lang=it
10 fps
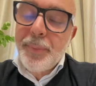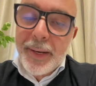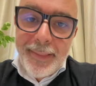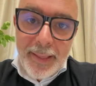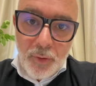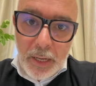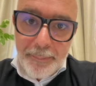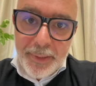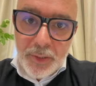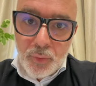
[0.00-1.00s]
Prendendo
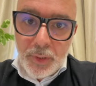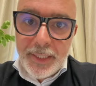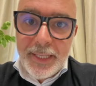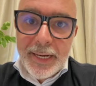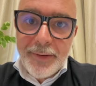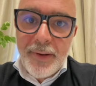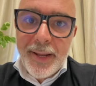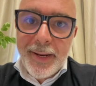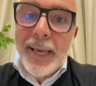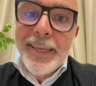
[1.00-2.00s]
l'abitudine di
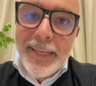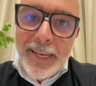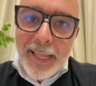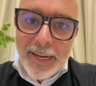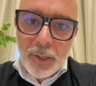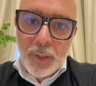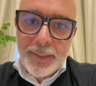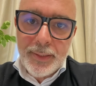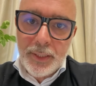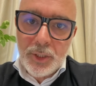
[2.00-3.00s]
arrivare in largo
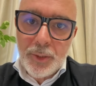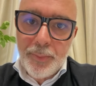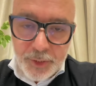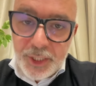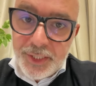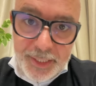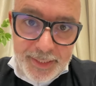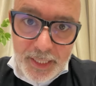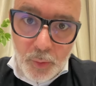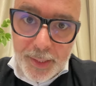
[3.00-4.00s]
anticipo, ci si
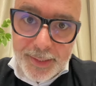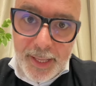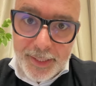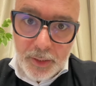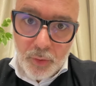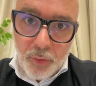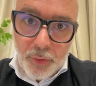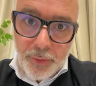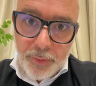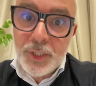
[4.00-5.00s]
inizia a guardare
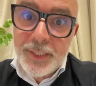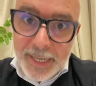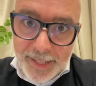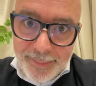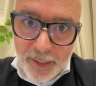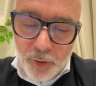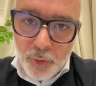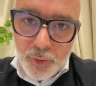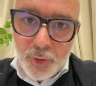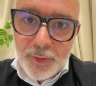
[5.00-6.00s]
intorno, ci si rende
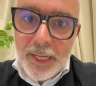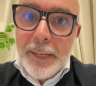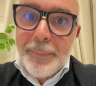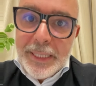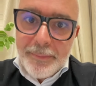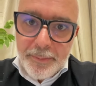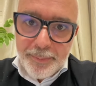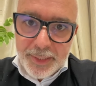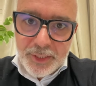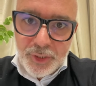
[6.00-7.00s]
conto delle prime
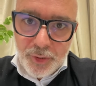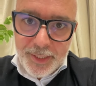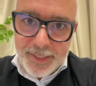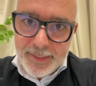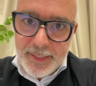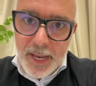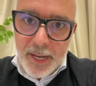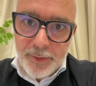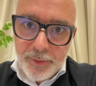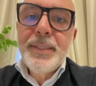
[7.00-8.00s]
impressioni che si
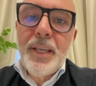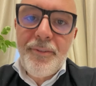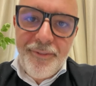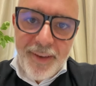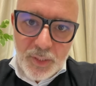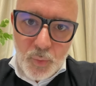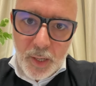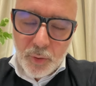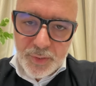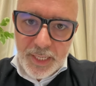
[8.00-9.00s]
hanno, si effettua
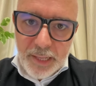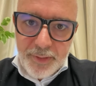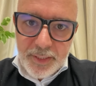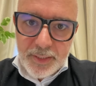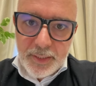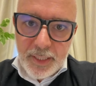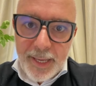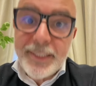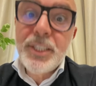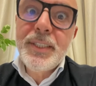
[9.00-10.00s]
così la visita
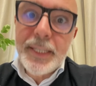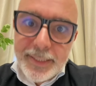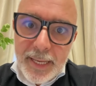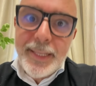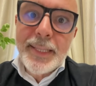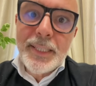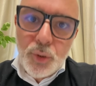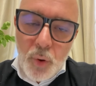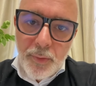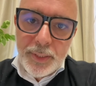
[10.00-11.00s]
e ci si ritaglia di
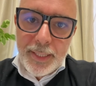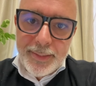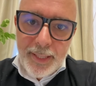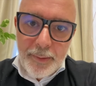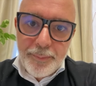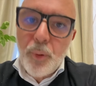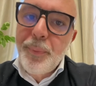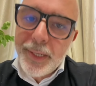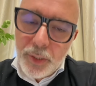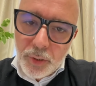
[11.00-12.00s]
nuovo del tempo per
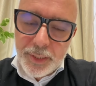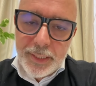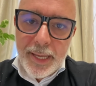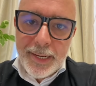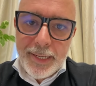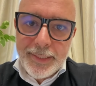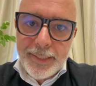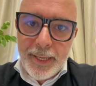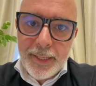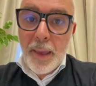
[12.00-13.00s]
riordinare le
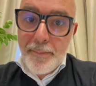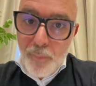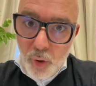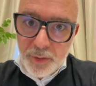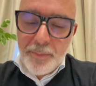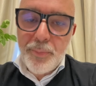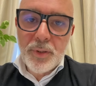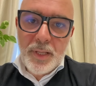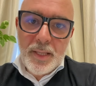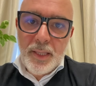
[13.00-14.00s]
idee. È molto
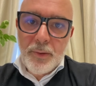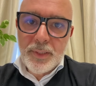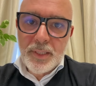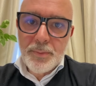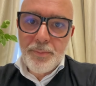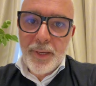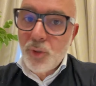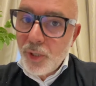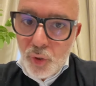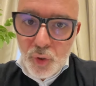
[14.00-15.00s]
importante questo aspetto
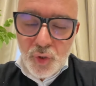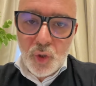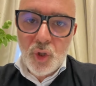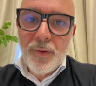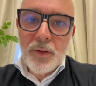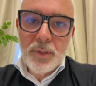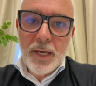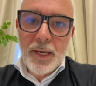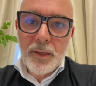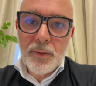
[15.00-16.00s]
e non
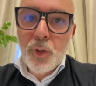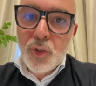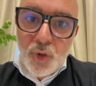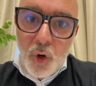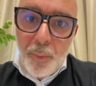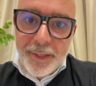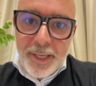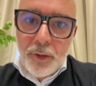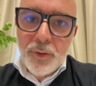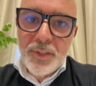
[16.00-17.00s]
sottovalutarlo. Non solo
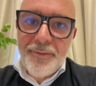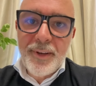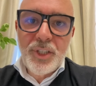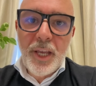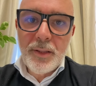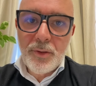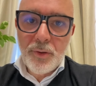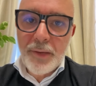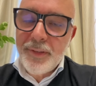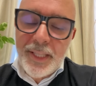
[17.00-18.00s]
perché così
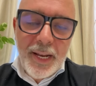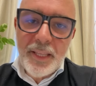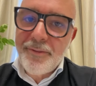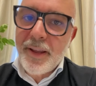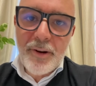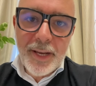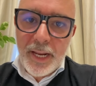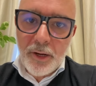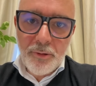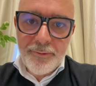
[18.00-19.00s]
facendo eviterai di fare una
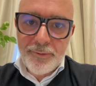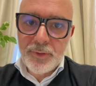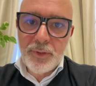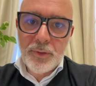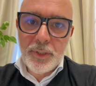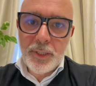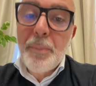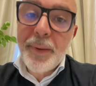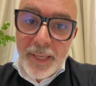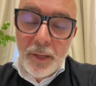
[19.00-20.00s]
gran confusione, ma
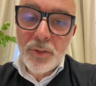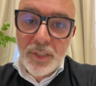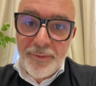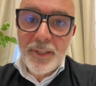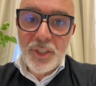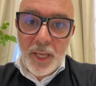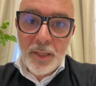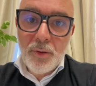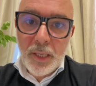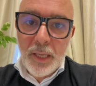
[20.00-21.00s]
perché così
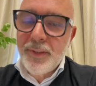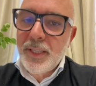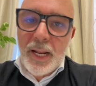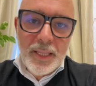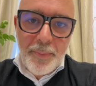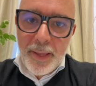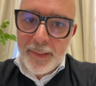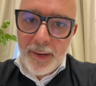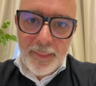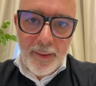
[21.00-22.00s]
facendo eviterai di
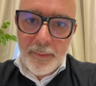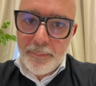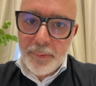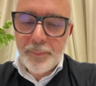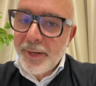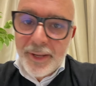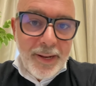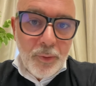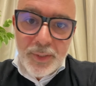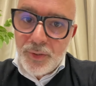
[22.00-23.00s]
perdere tempo, perché è
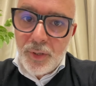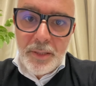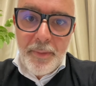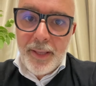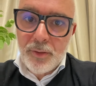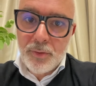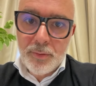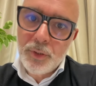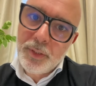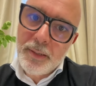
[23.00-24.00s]
una questione di metodo,
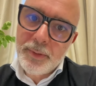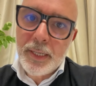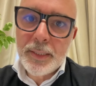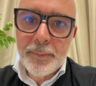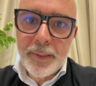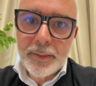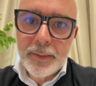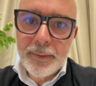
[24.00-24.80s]
cioè vediamo dall'altra parte.